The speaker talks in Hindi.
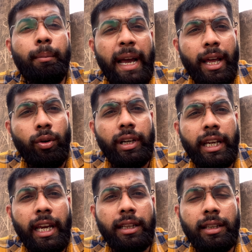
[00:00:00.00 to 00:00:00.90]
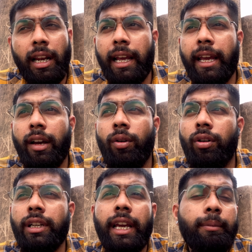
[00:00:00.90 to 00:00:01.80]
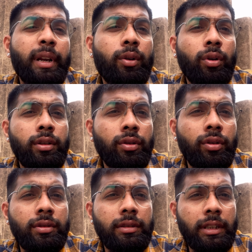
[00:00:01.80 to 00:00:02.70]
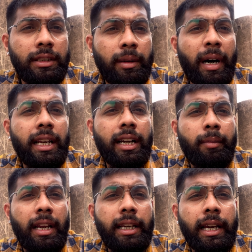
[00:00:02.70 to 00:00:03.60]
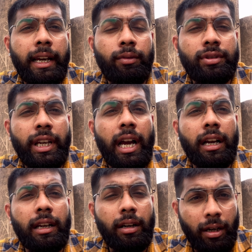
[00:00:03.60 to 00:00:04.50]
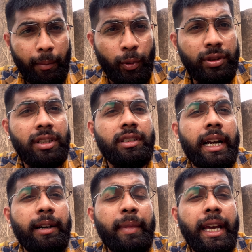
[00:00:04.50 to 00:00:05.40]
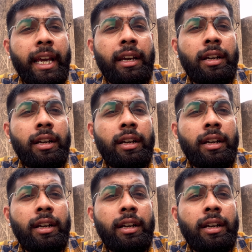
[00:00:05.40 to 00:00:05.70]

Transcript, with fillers: महरोली के अंदर है और ये बिल्कुल जो जमाली कमाली है उसके अपोजिट साइड में है